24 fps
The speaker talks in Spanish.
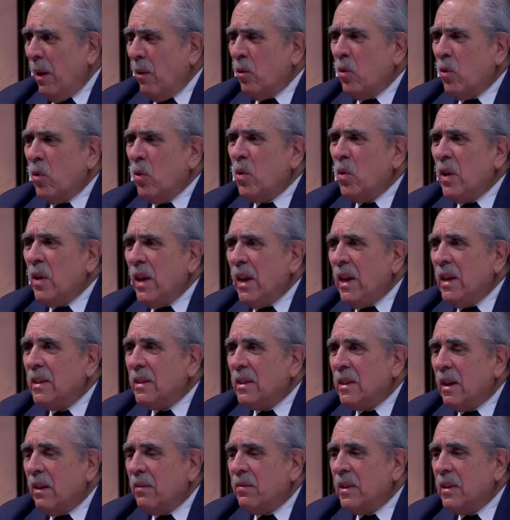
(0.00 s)
ocurrir
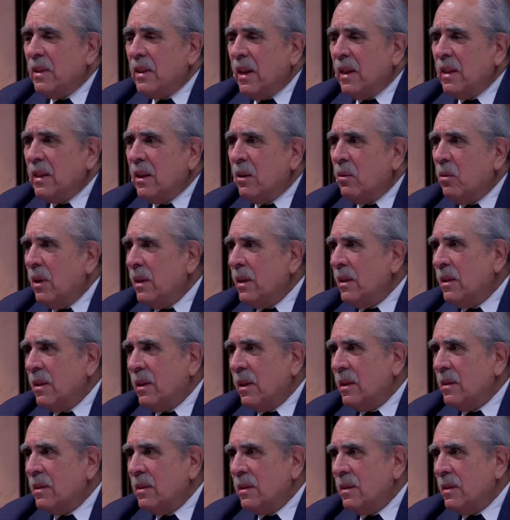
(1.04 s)
a final de
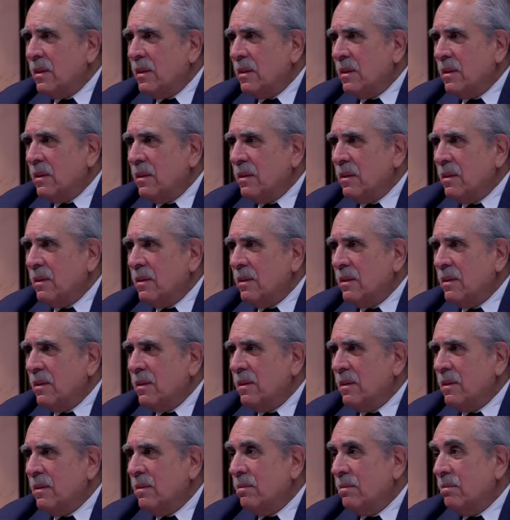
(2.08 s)
cuentas.
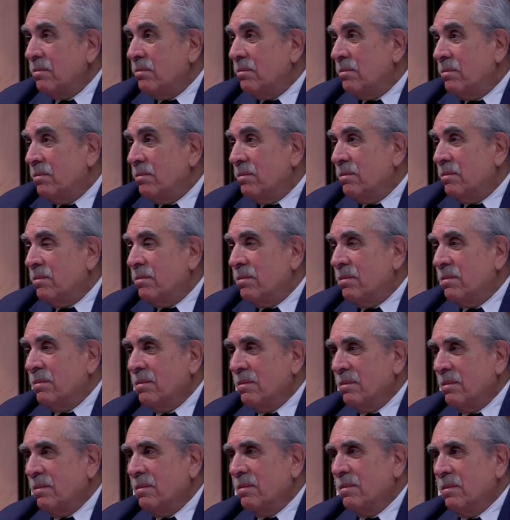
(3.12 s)
Esto
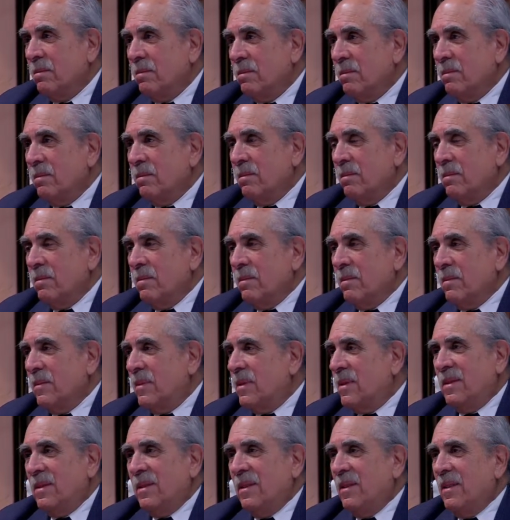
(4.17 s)
como, como,
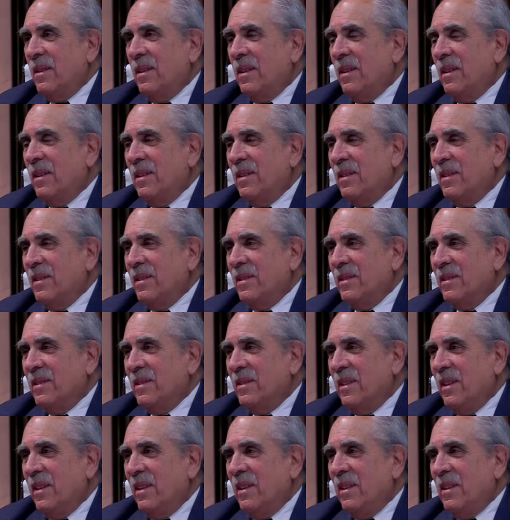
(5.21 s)
ha
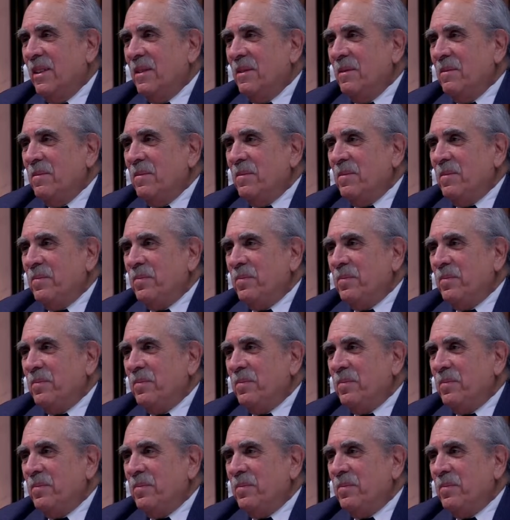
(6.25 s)
cortado